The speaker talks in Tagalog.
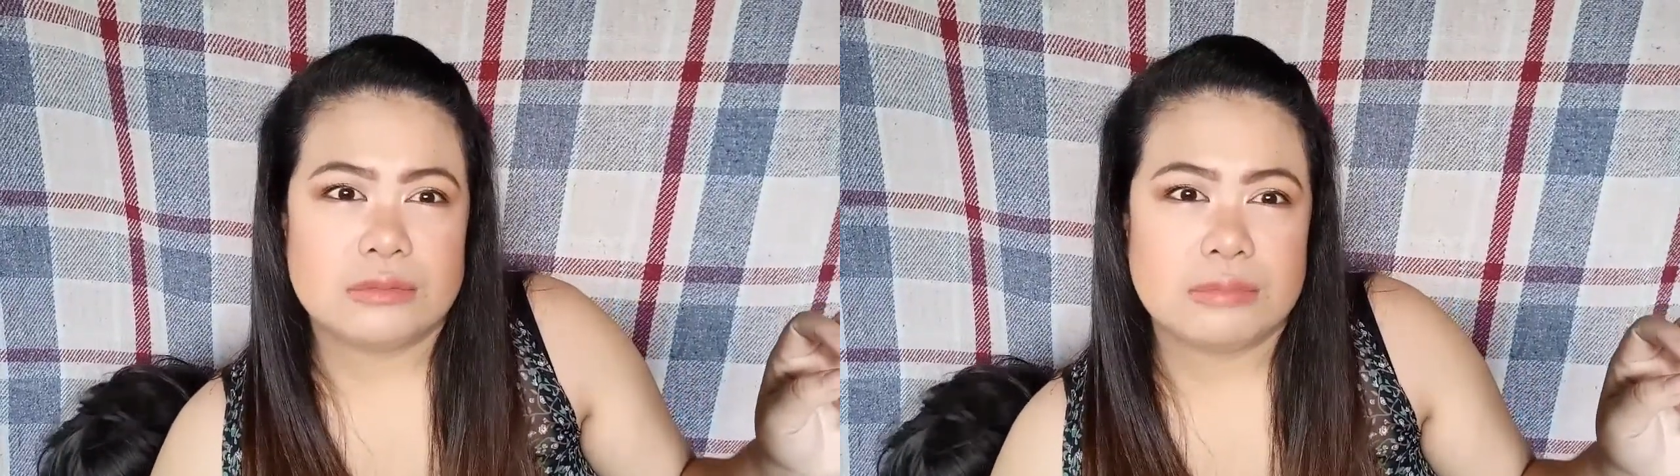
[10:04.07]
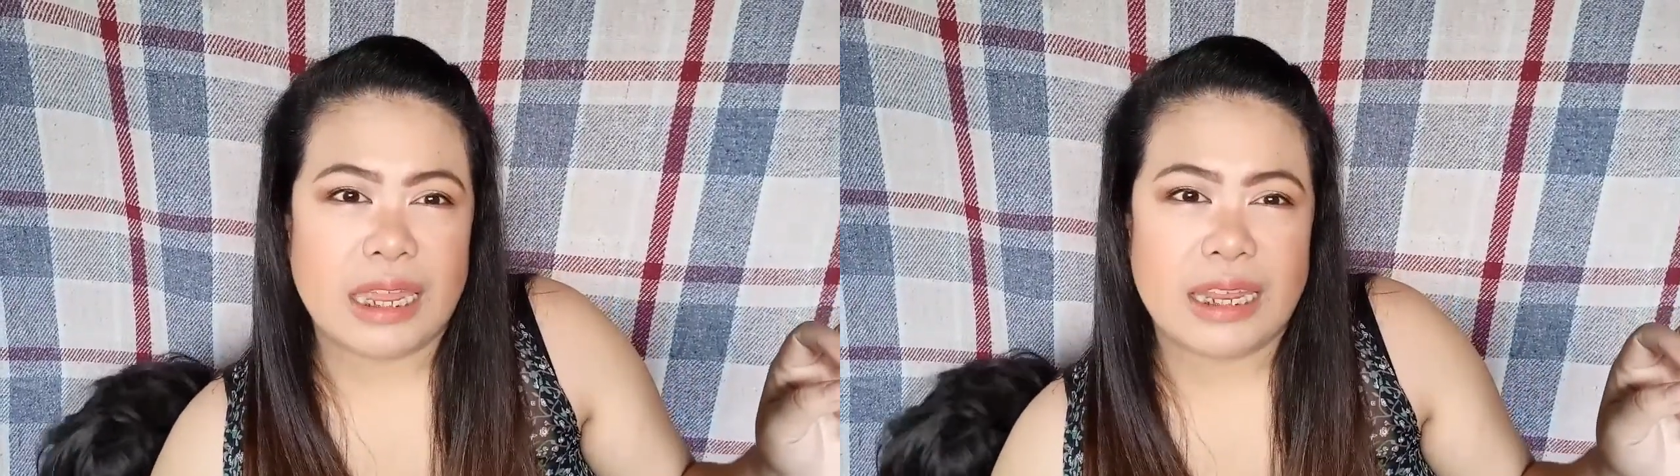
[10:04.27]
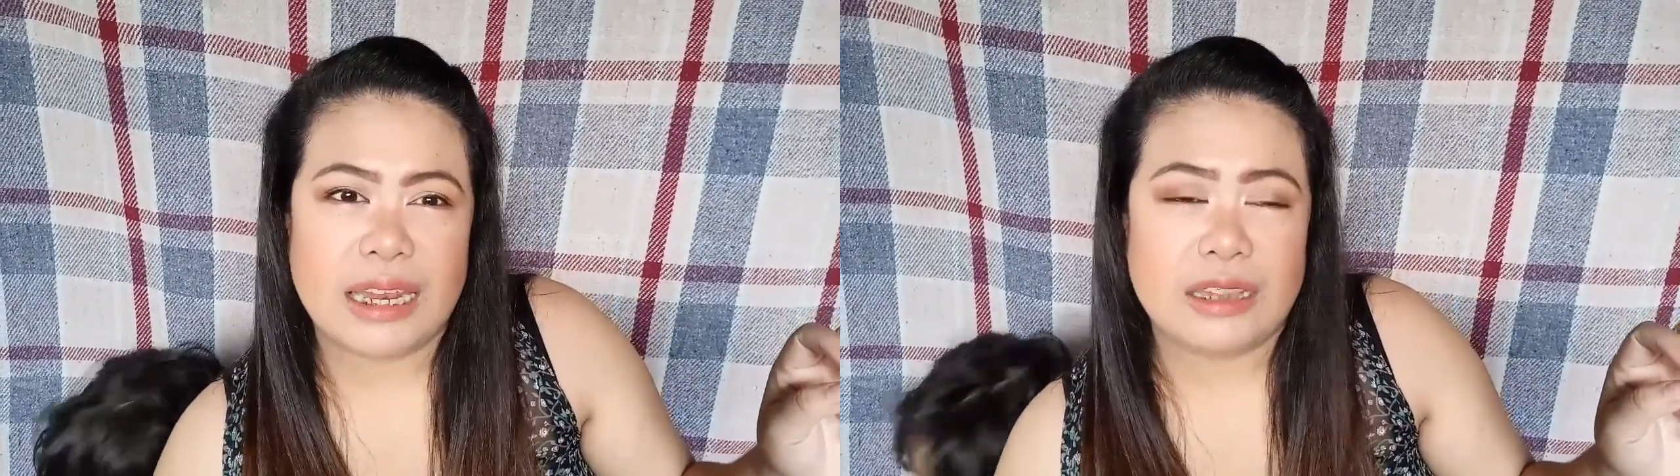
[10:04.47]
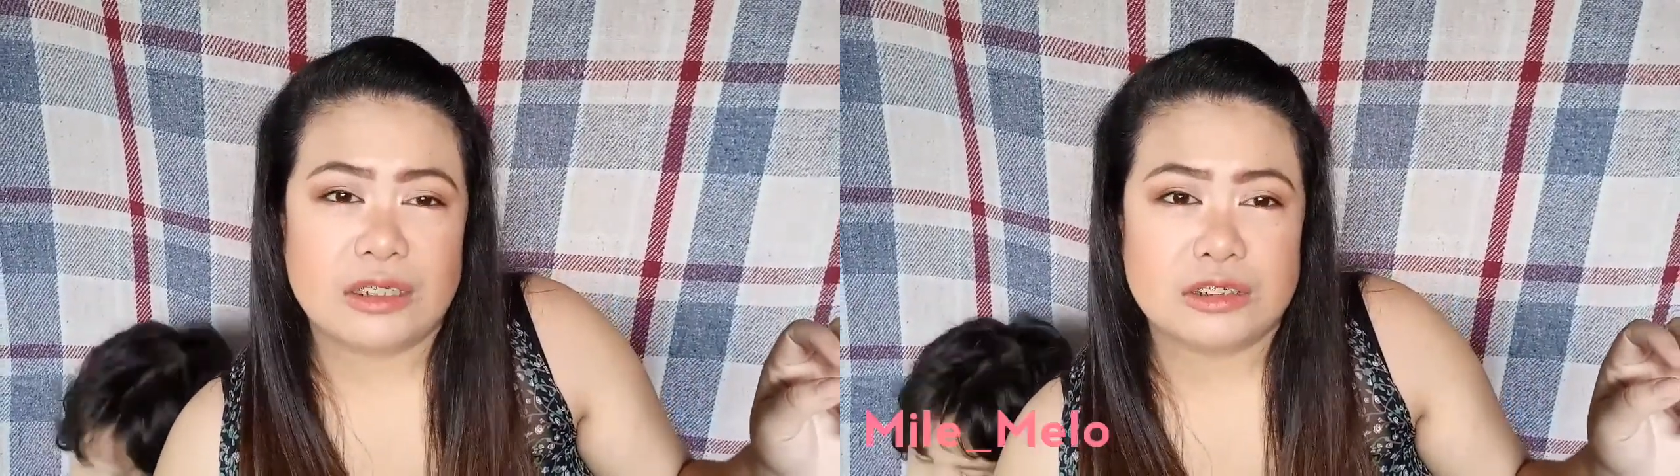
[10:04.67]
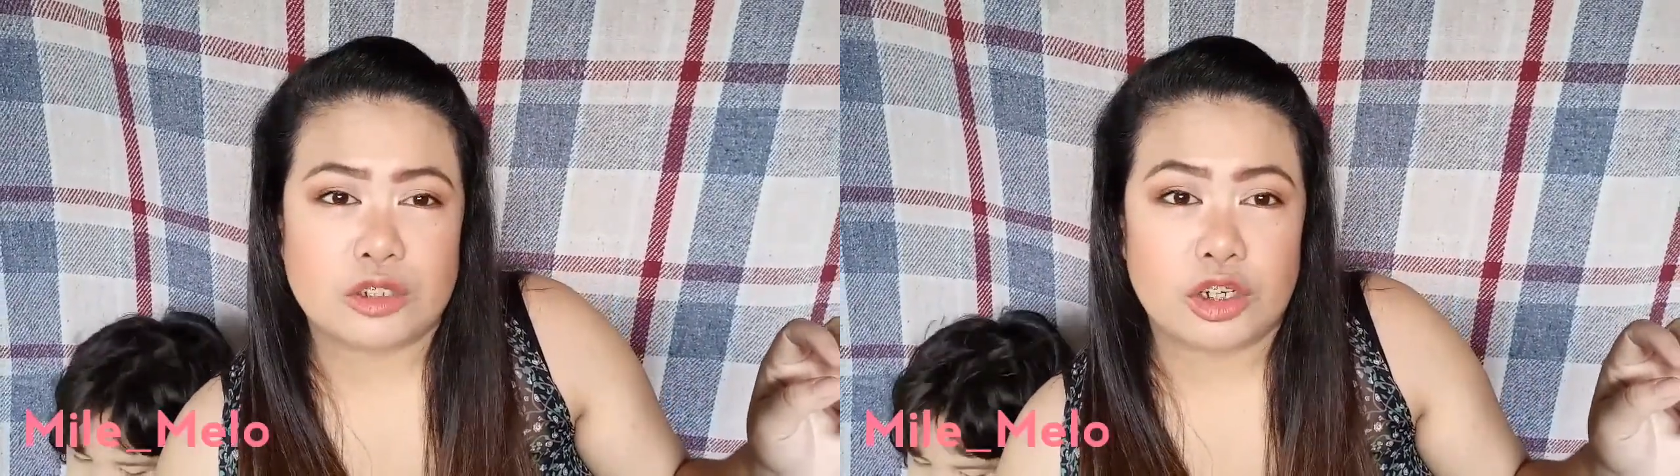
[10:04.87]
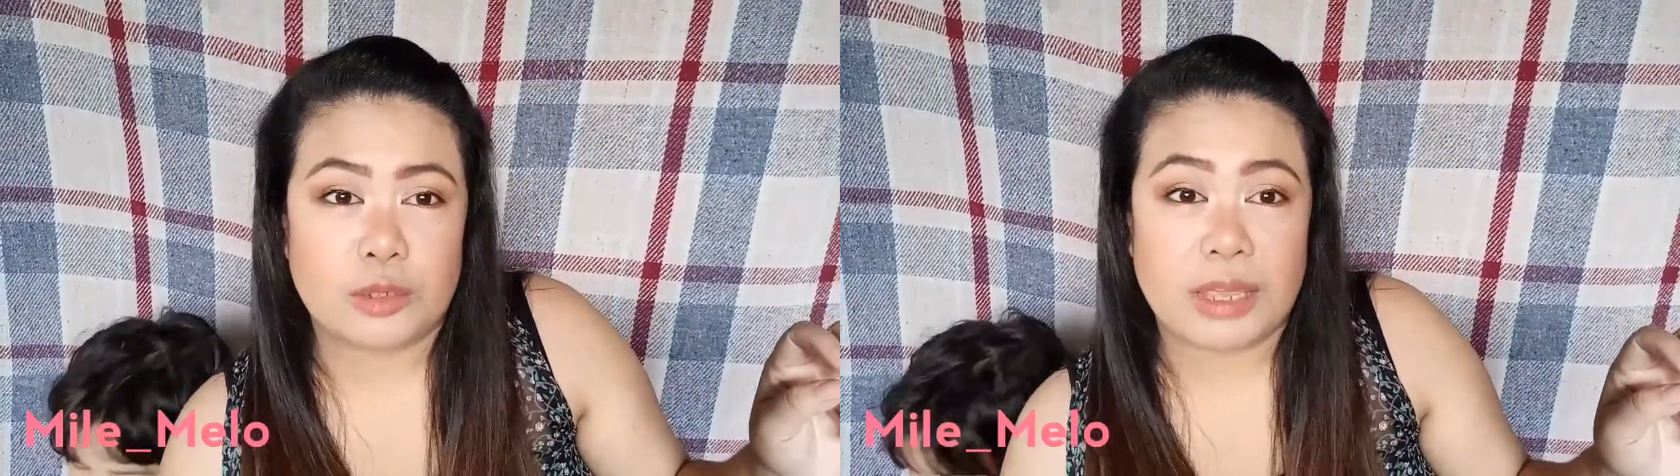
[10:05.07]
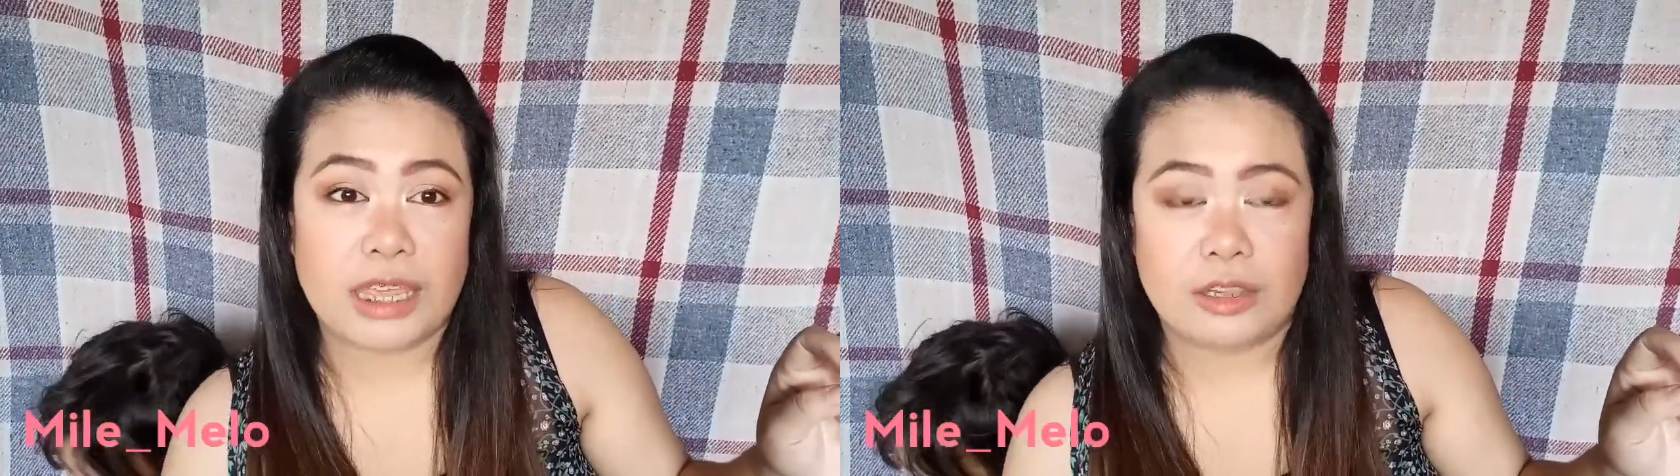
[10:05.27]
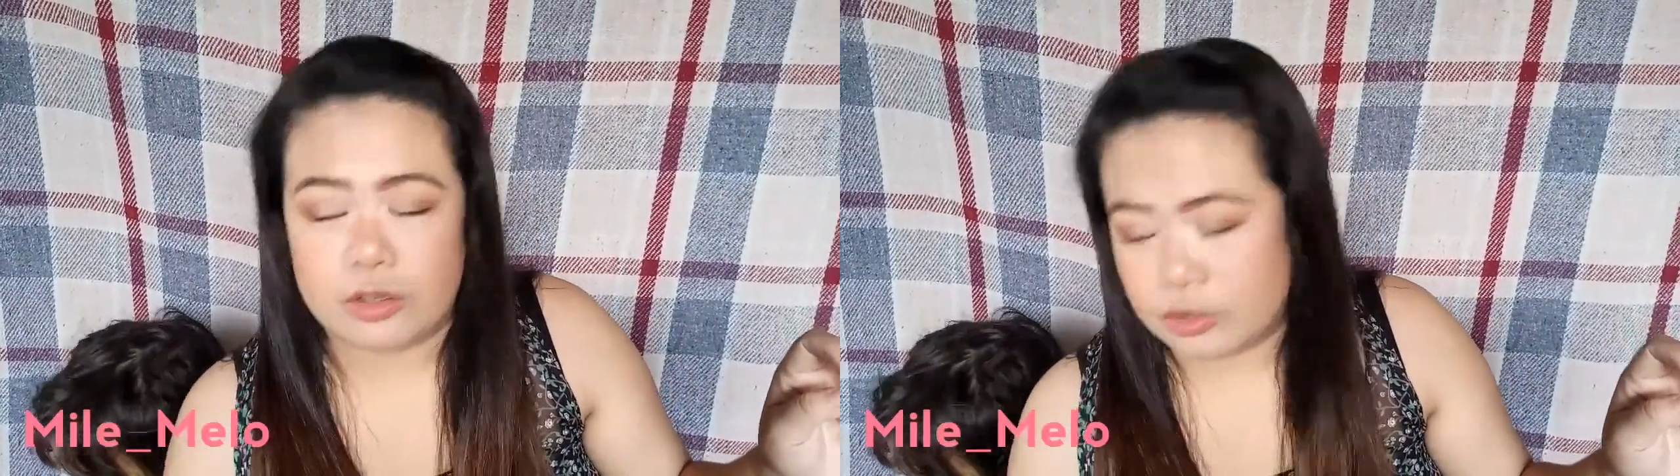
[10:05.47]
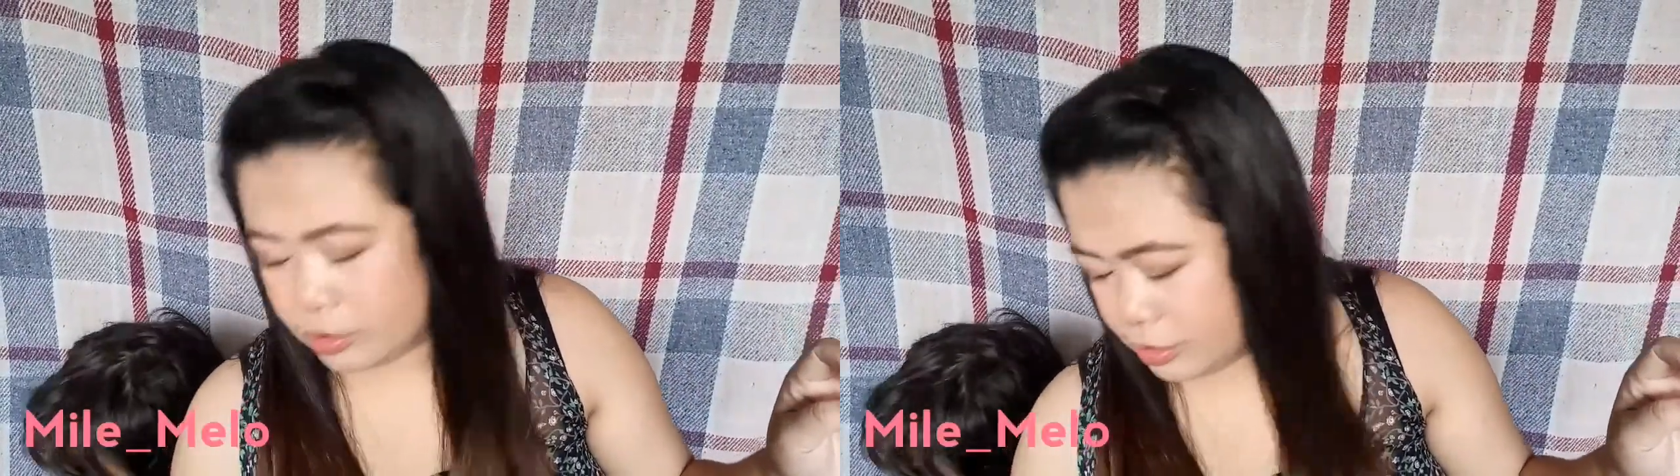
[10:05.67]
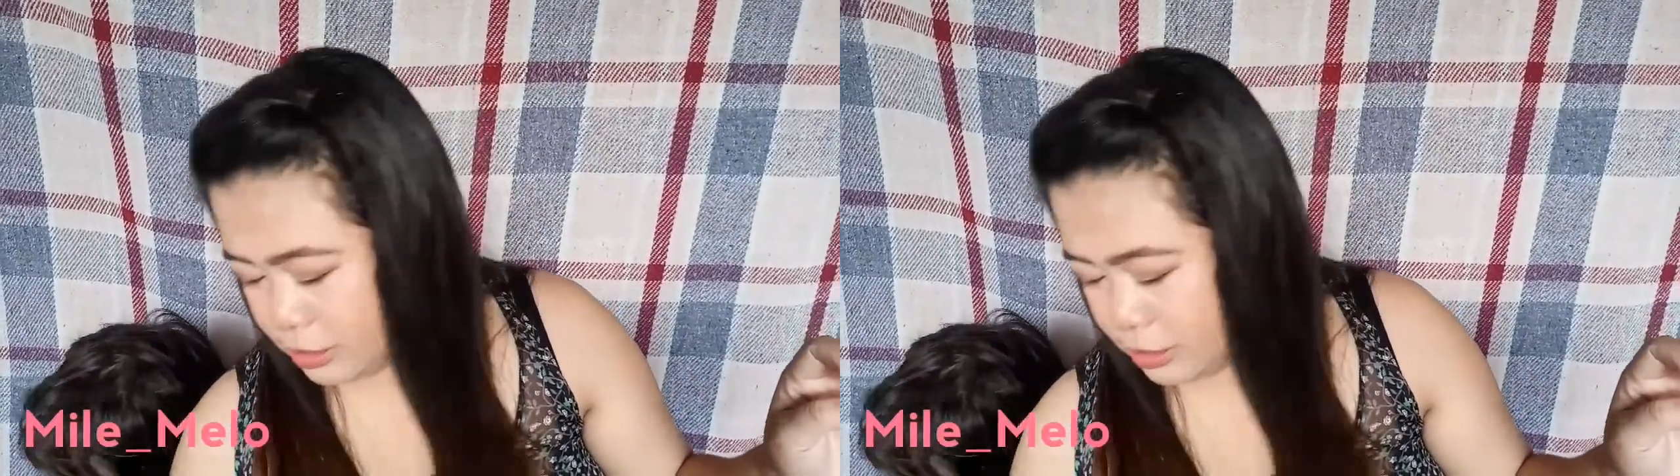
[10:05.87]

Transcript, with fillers: Mile underscore Melo.